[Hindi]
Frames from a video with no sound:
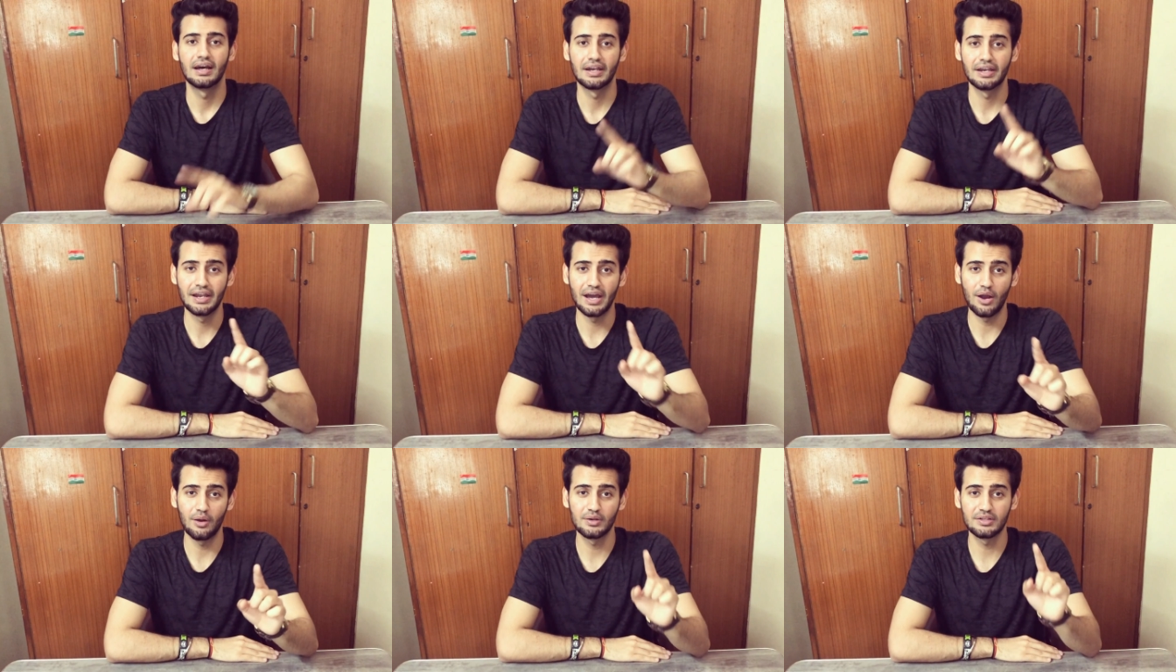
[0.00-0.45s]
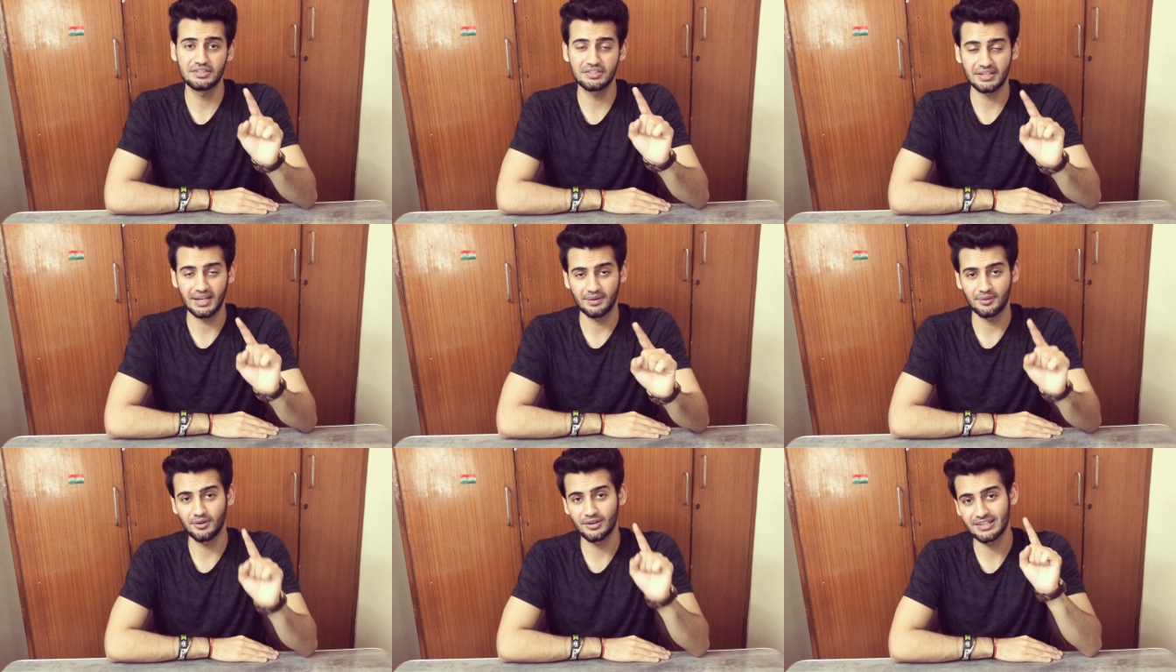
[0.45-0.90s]
नाउ इट्स
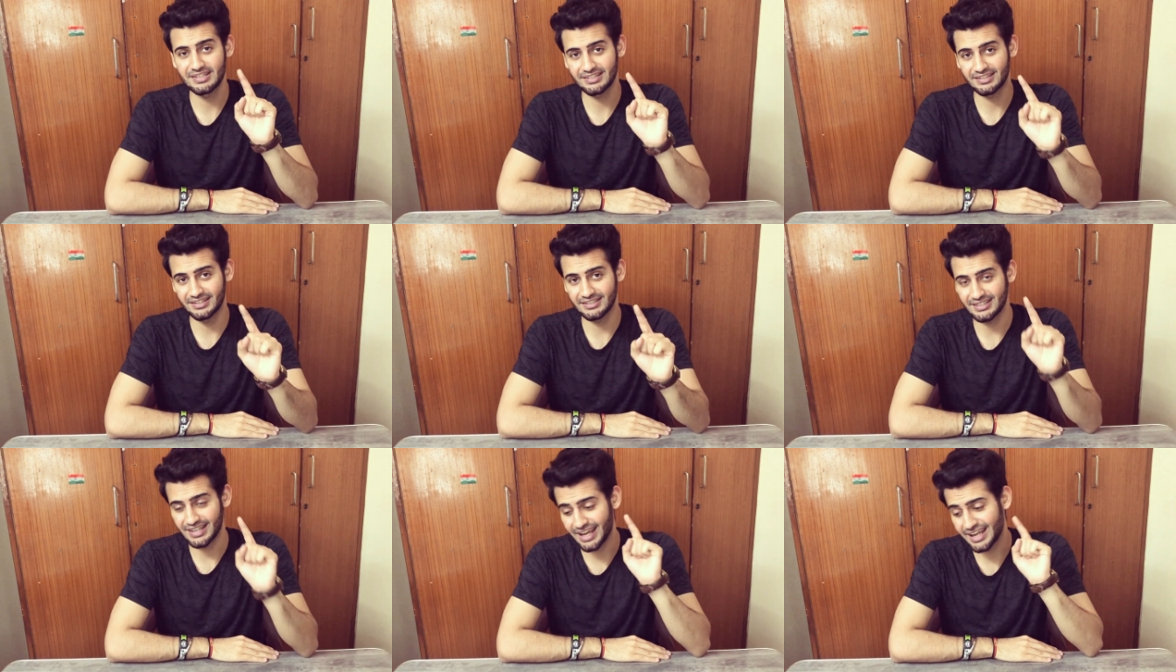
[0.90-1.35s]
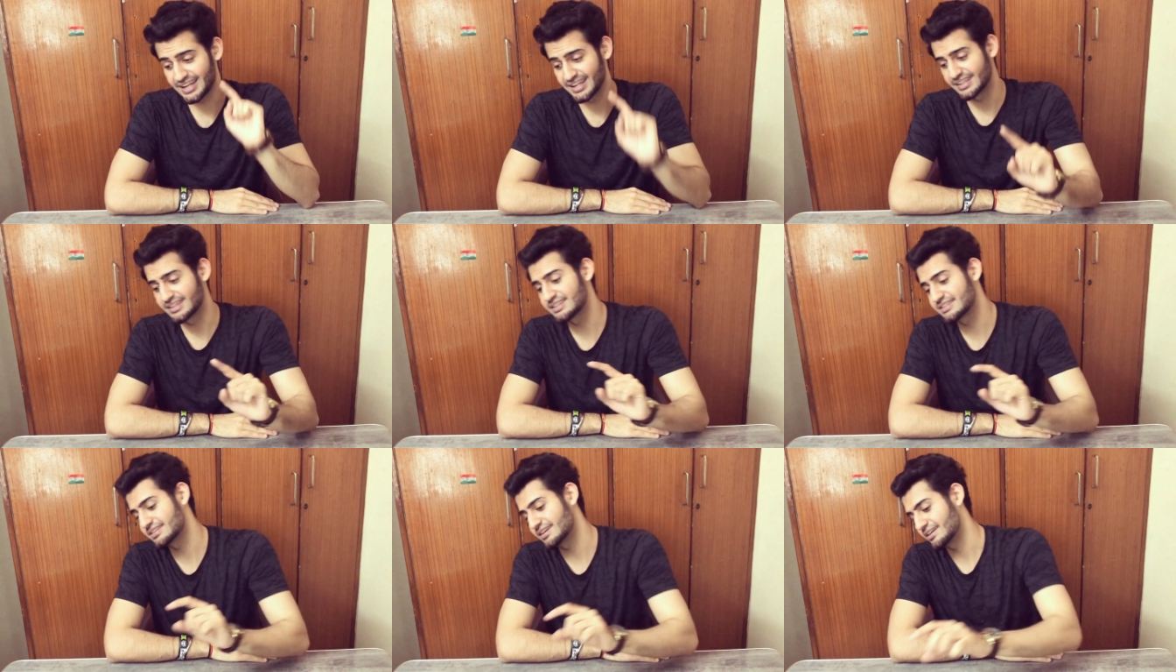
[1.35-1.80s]
टाइम टू डिस्कस एन
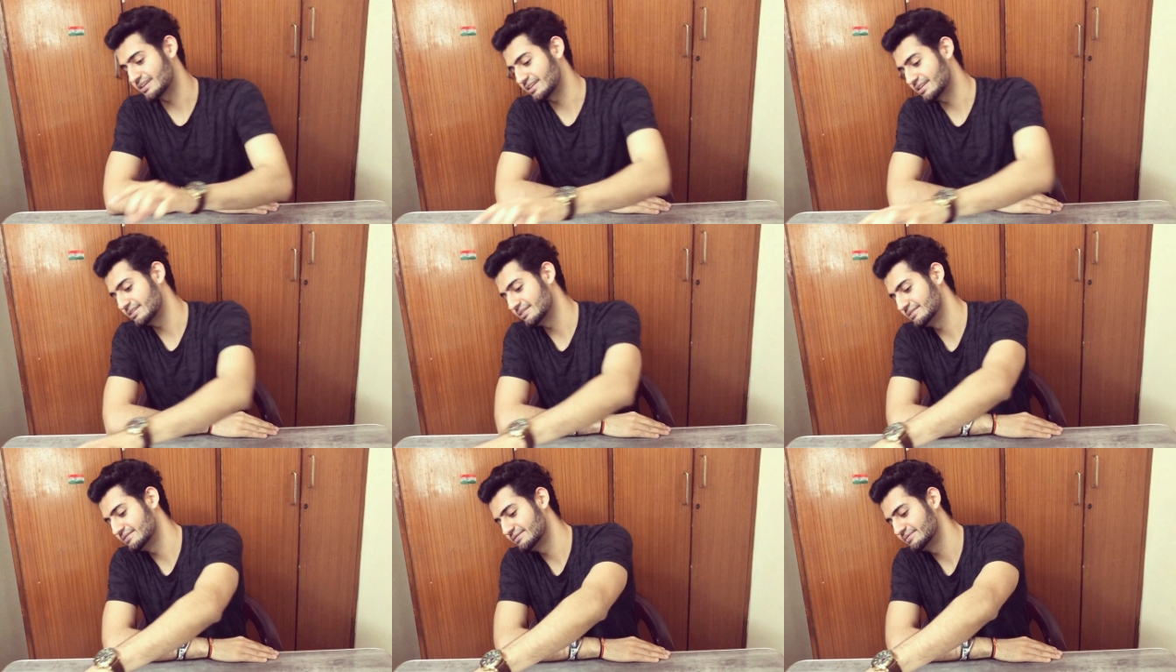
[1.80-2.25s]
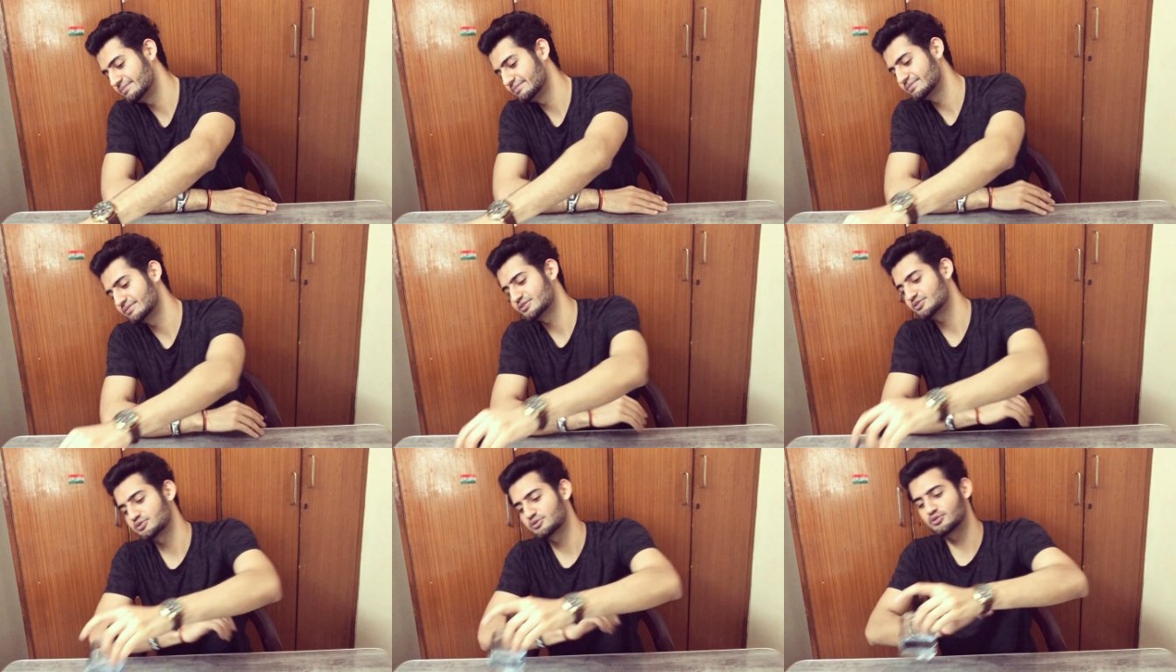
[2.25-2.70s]
अदर जारा
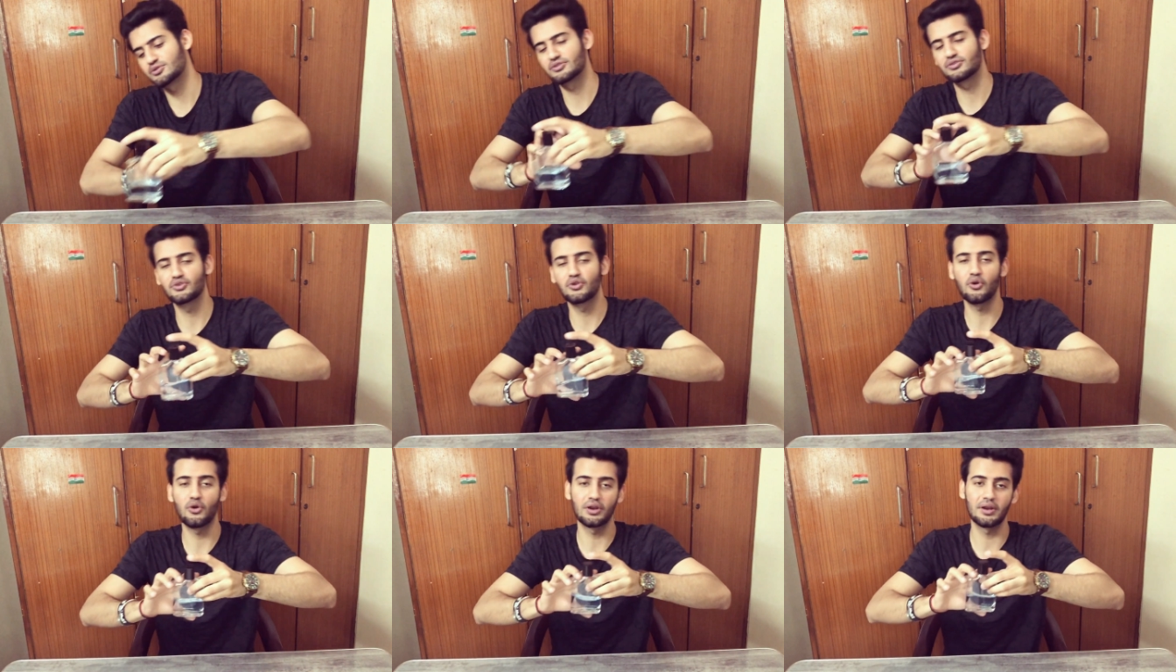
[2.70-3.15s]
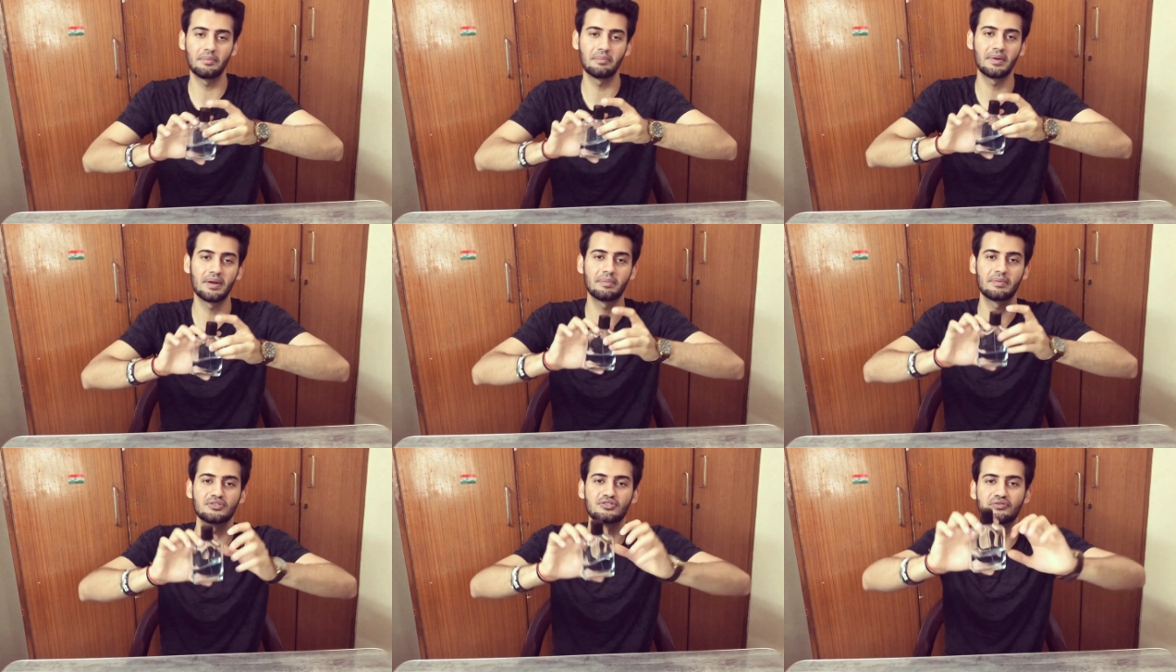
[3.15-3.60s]
सो द नौ
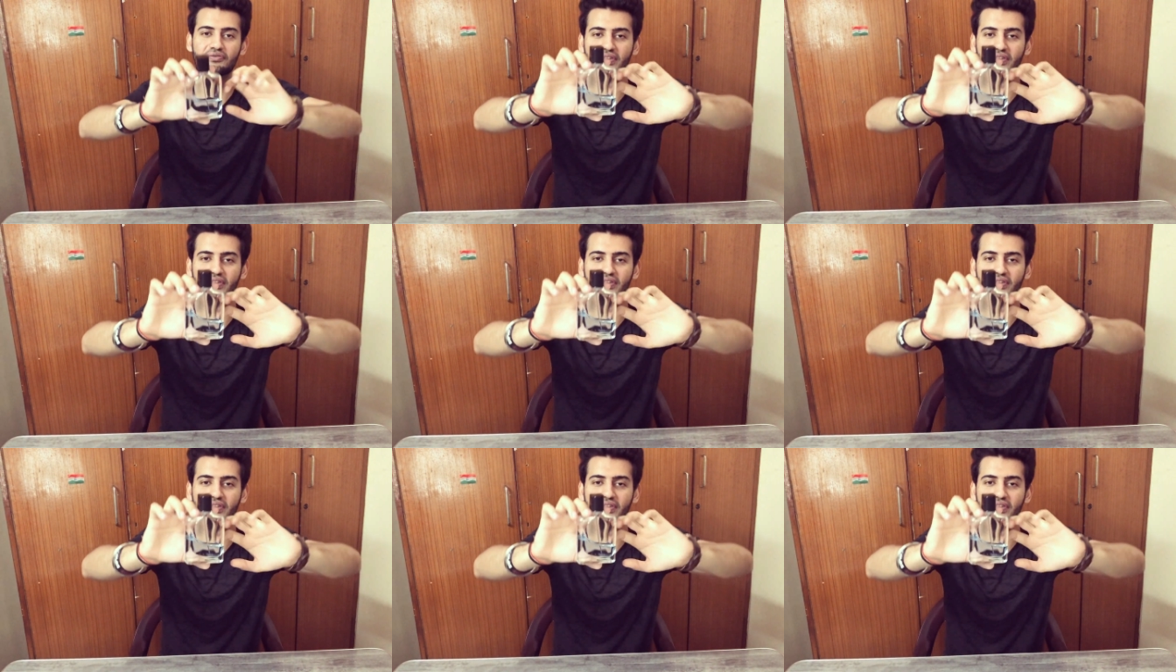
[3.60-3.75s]
नंबर पे जो